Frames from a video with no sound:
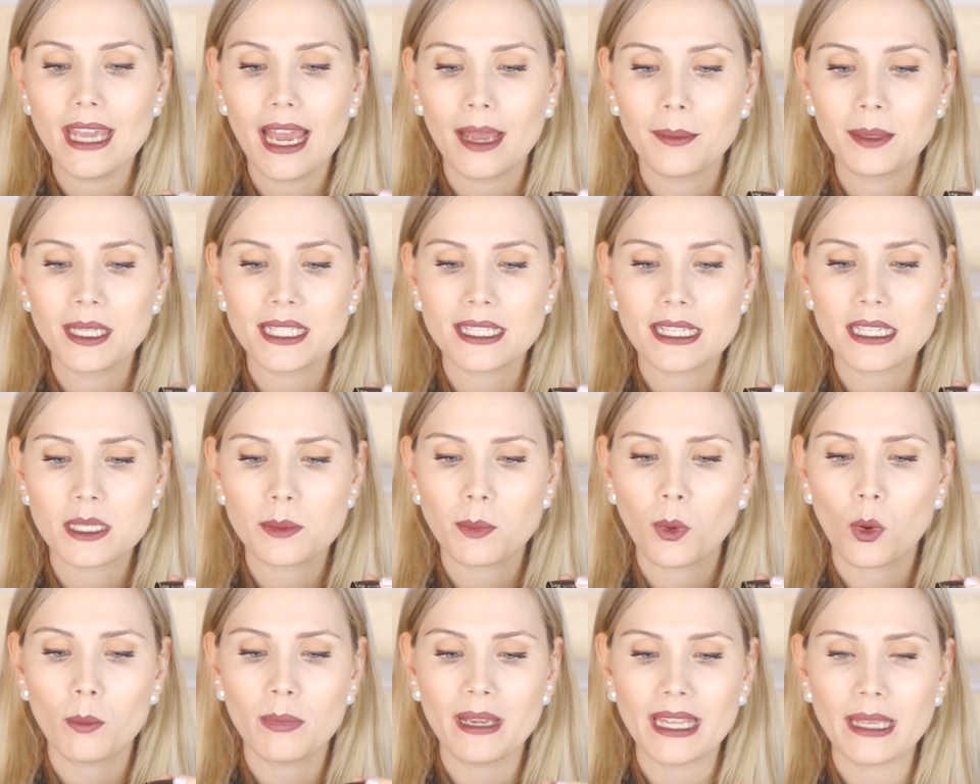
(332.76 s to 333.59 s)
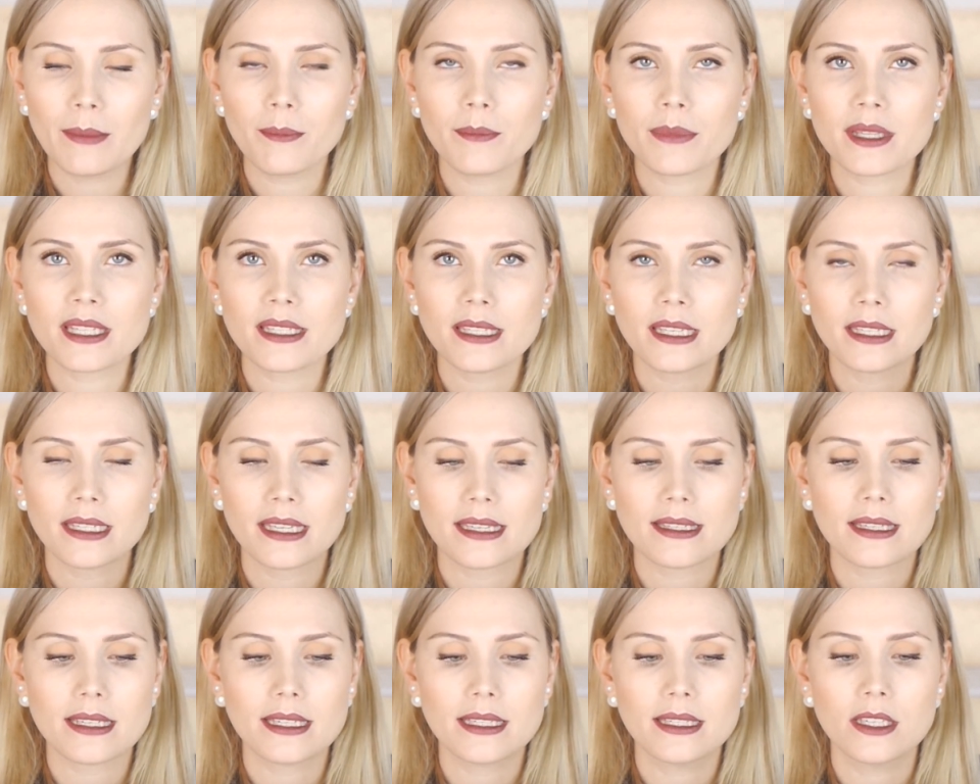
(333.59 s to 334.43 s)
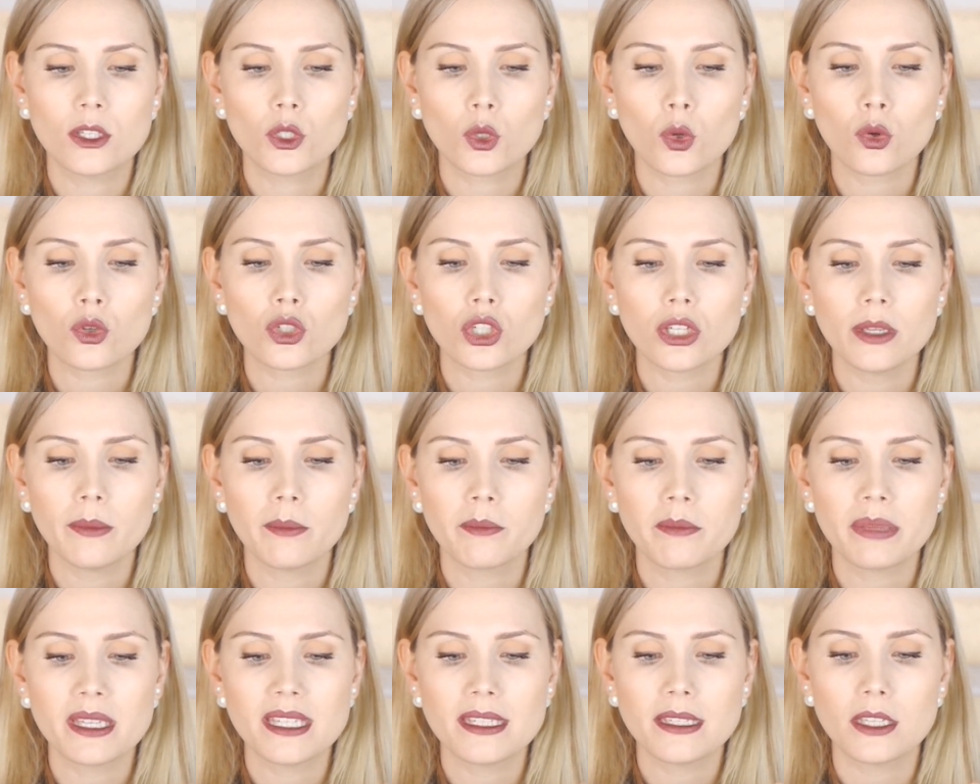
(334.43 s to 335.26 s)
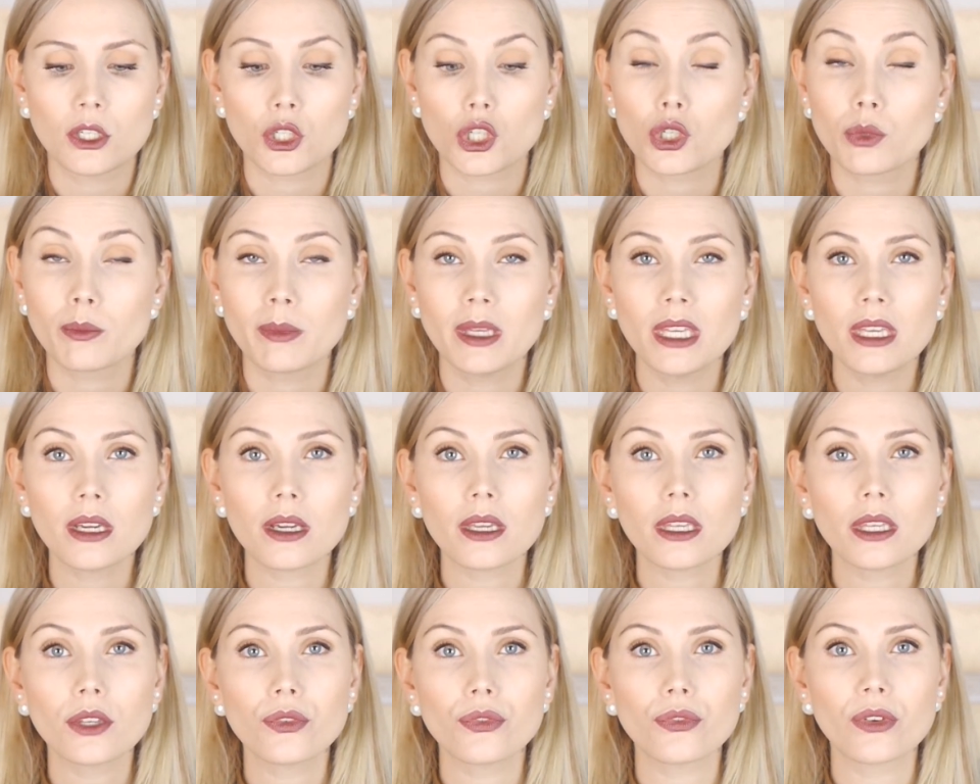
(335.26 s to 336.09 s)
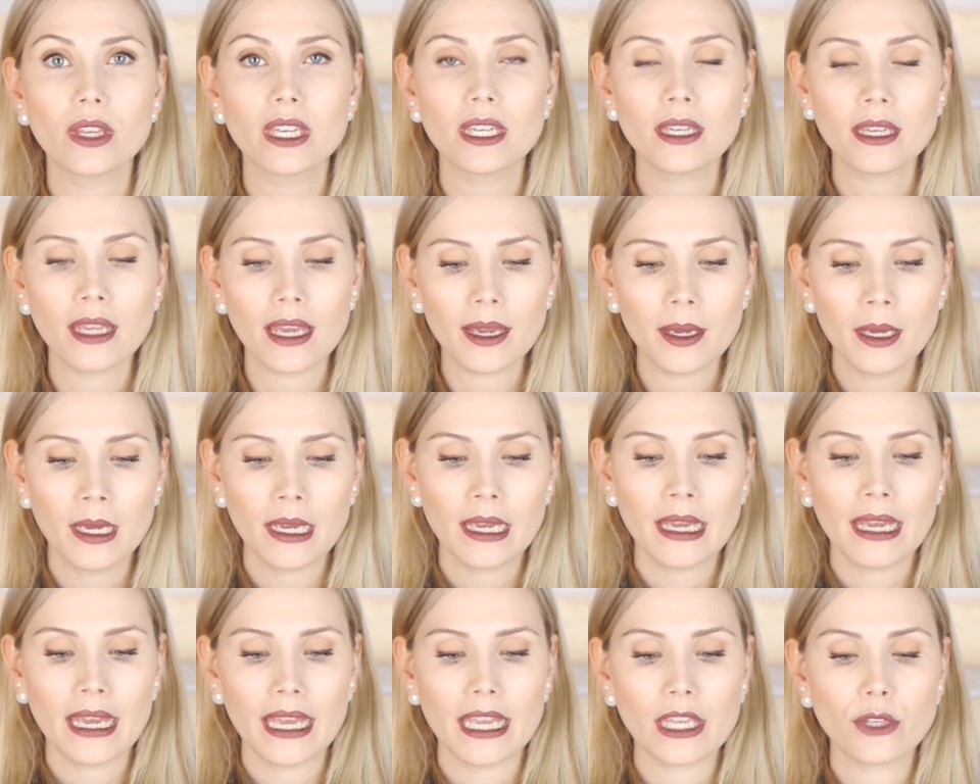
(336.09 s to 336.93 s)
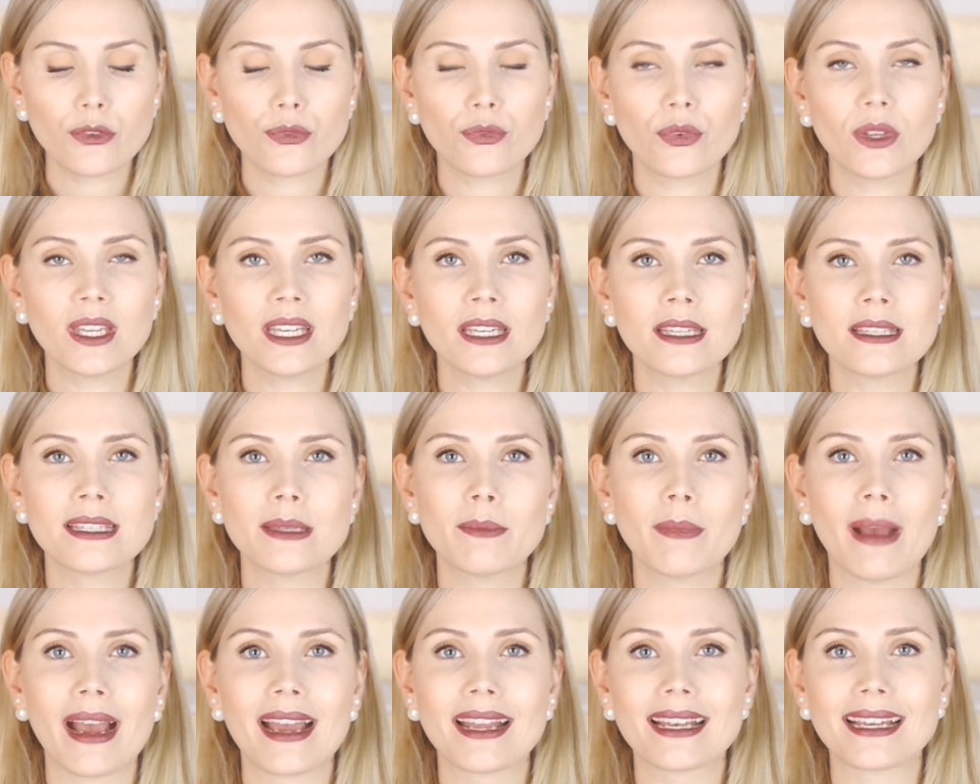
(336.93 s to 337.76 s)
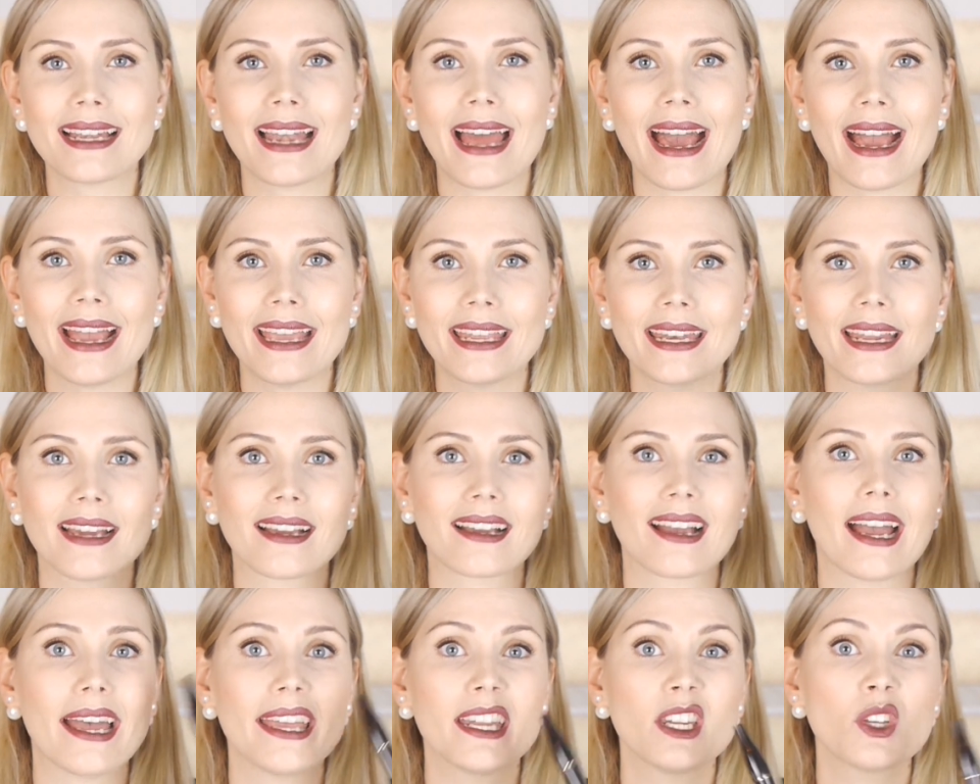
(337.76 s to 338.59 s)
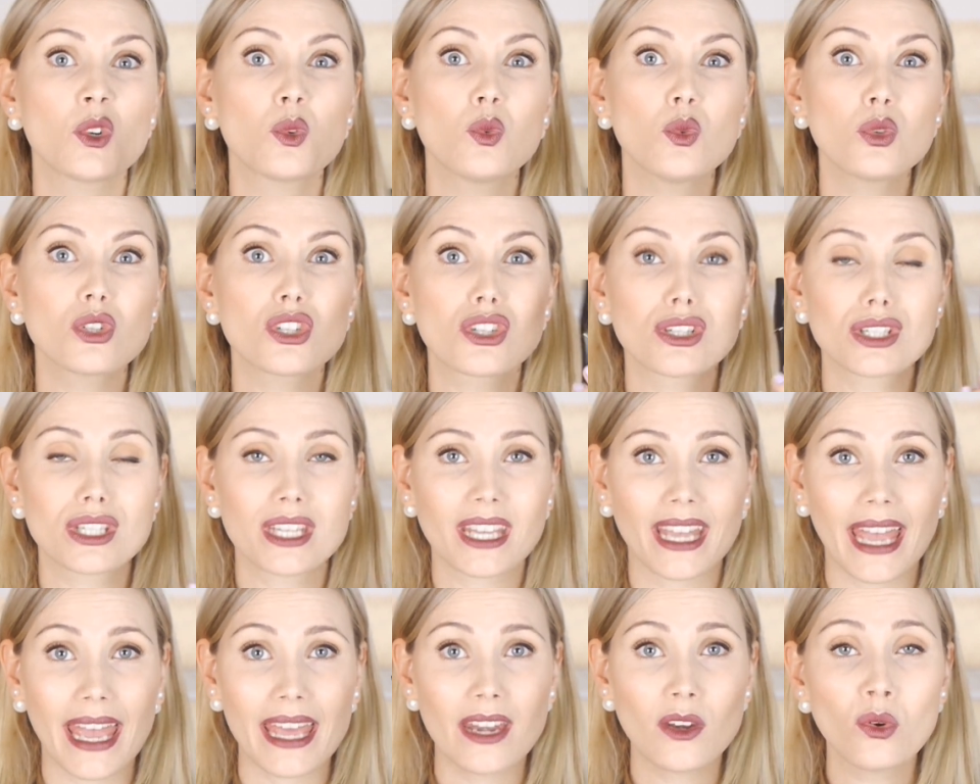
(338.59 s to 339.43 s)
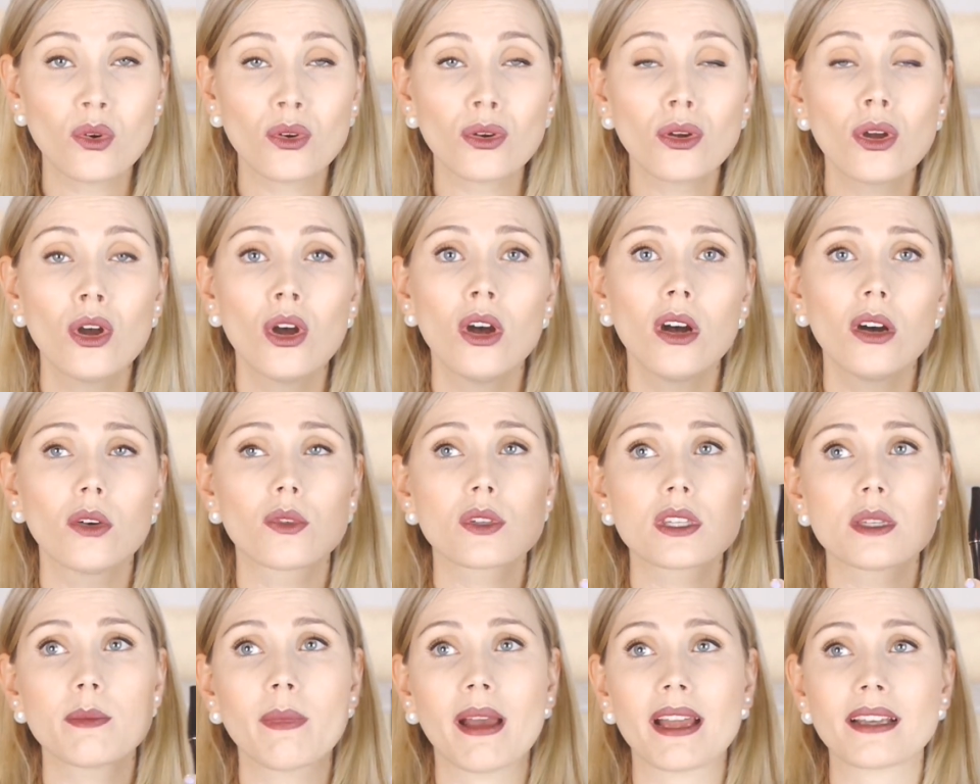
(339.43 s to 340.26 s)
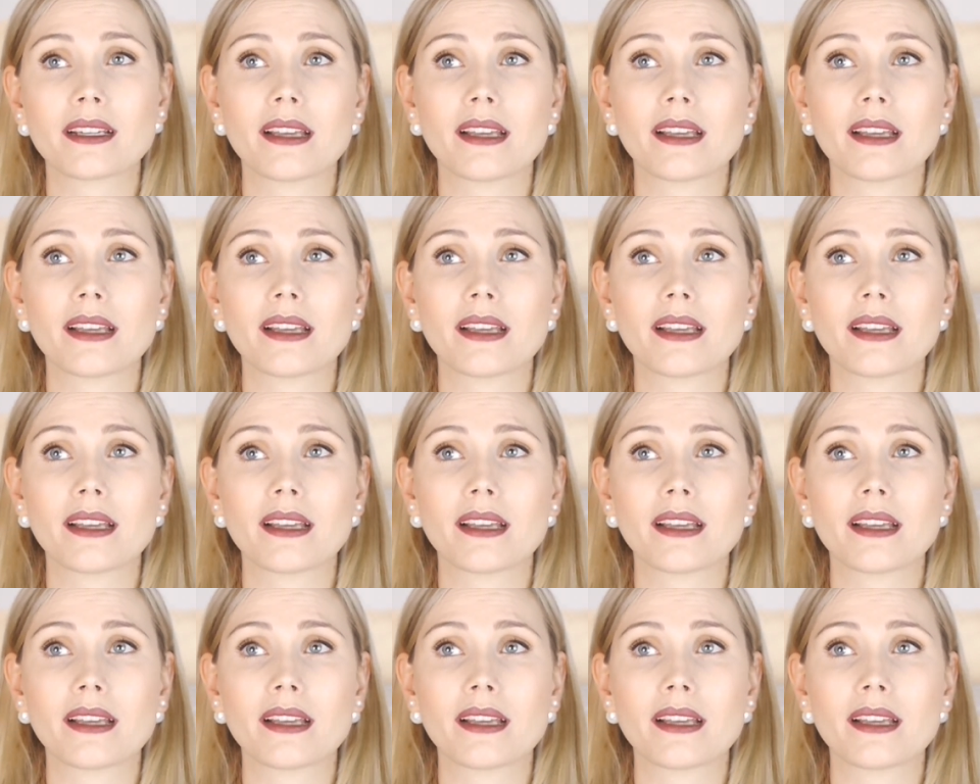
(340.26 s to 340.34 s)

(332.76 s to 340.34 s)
hier habe ich das Problem ein bisschen, dass ich die Tusche ein bisschen schmierig finde. Ich finde, sie macht leider keine gute Trennung und sie